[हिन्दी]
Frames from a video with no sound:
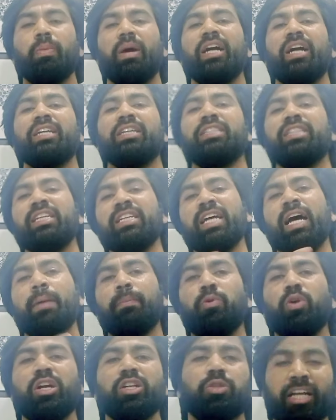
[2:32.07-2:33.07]
तो मान के चलिए
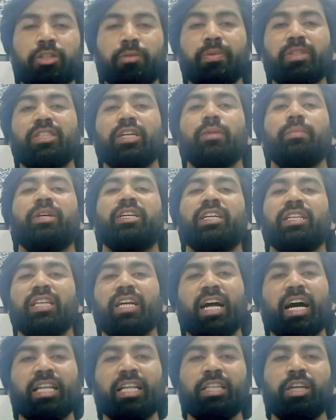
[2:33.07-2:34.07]
आपको एग्जीबिशन में ये
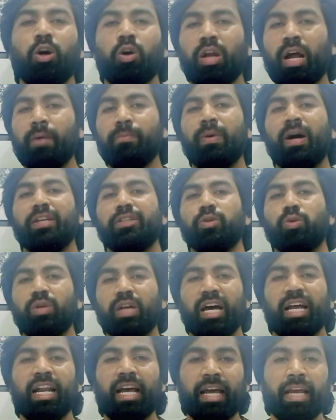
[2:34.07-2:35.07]
दिखा दिया और आप वहां से
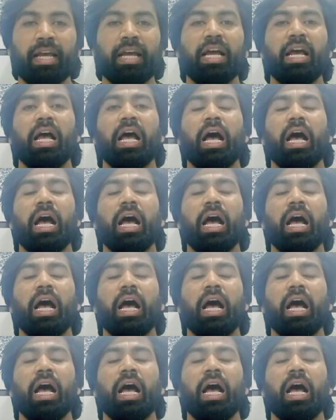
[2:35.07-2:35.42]
उठा लाए